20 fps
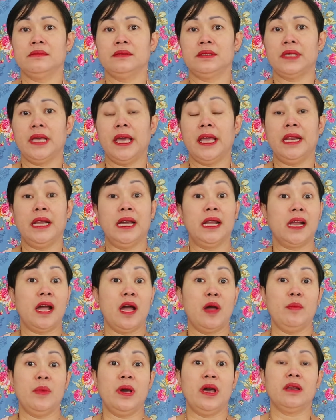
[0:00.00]
saya dengar
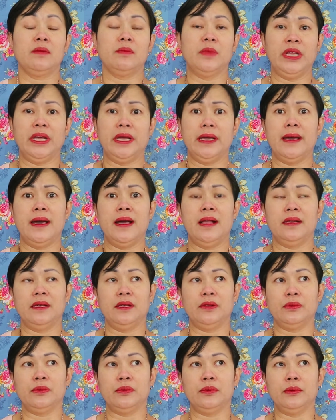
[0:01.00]
kabar meninggal
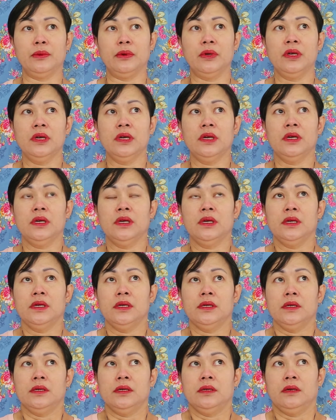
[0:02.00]
gitu
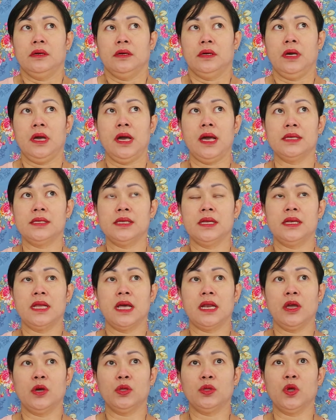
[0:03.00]
hasil
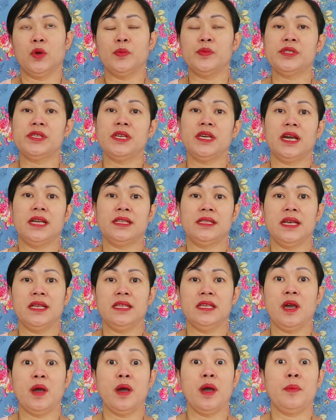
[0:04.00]
dari otopsi
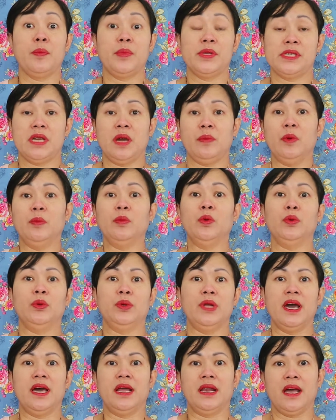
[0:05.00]
katanya pecah pembuluh
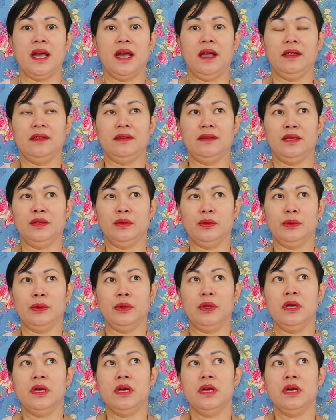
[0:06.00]
darah gitu